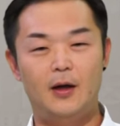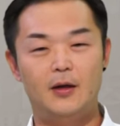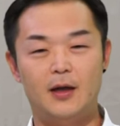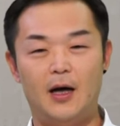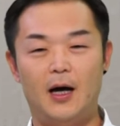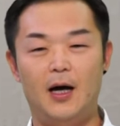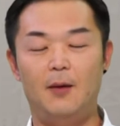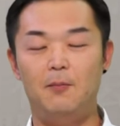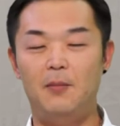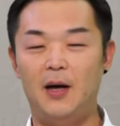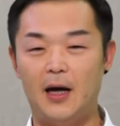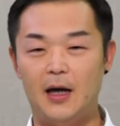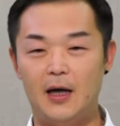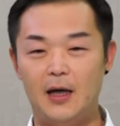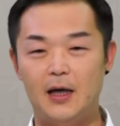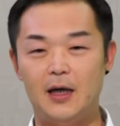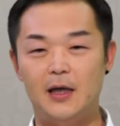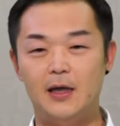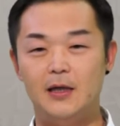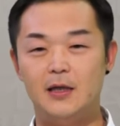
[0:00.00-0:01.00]
那美
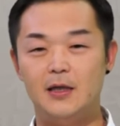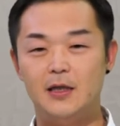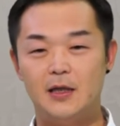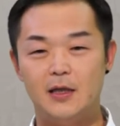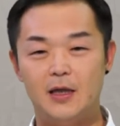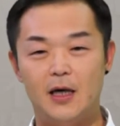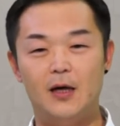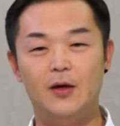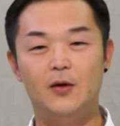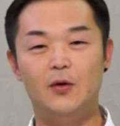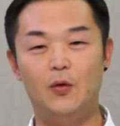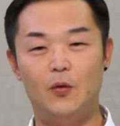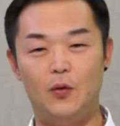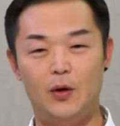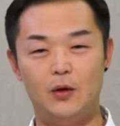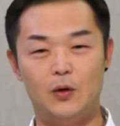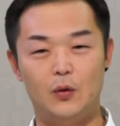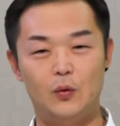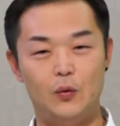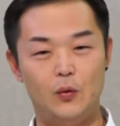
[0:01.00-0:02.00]
丽贤
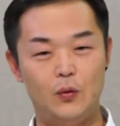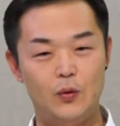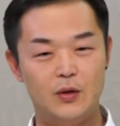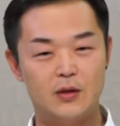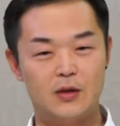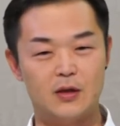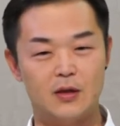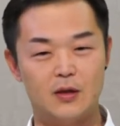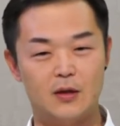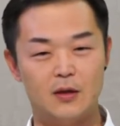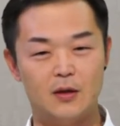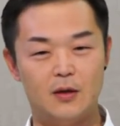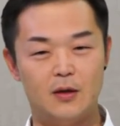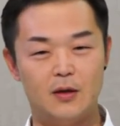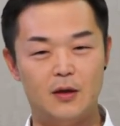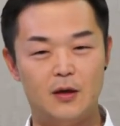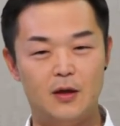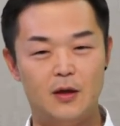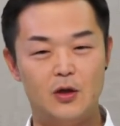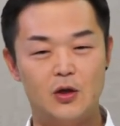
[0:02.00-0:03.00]
惠的女
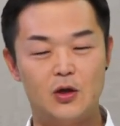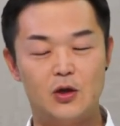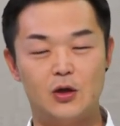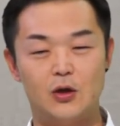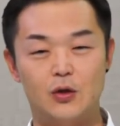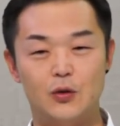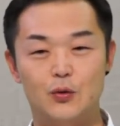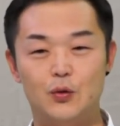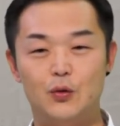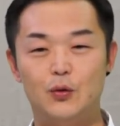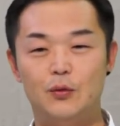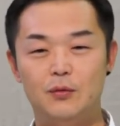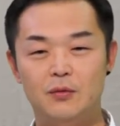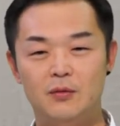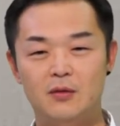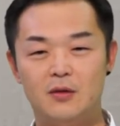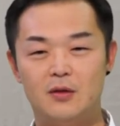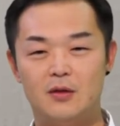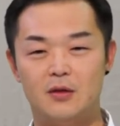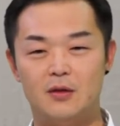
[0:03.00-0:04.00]
子是
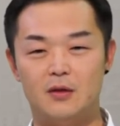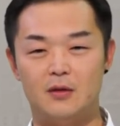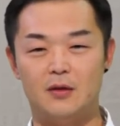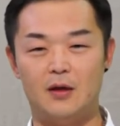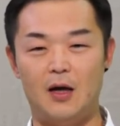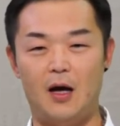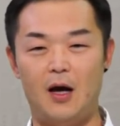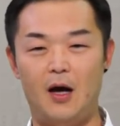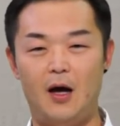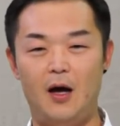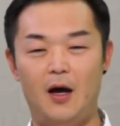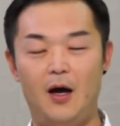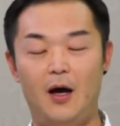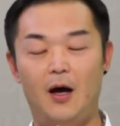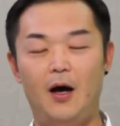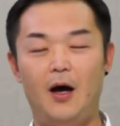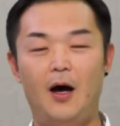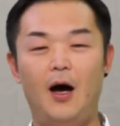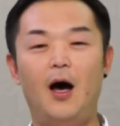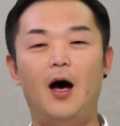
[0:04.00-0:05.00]
君子的
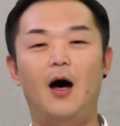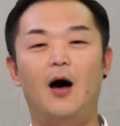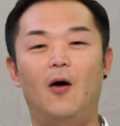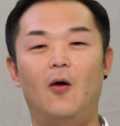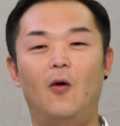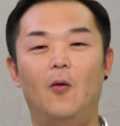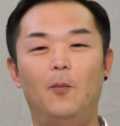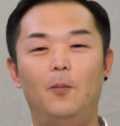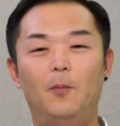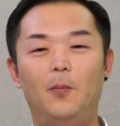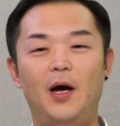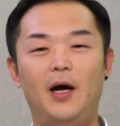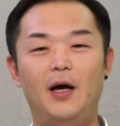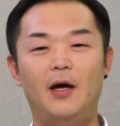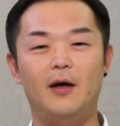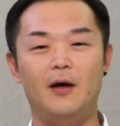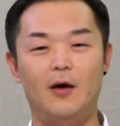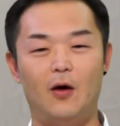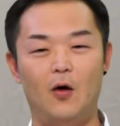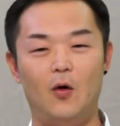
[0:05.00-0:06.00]
好
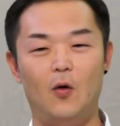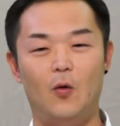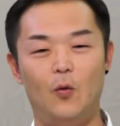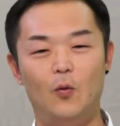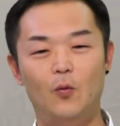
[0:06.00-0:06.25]
配偶。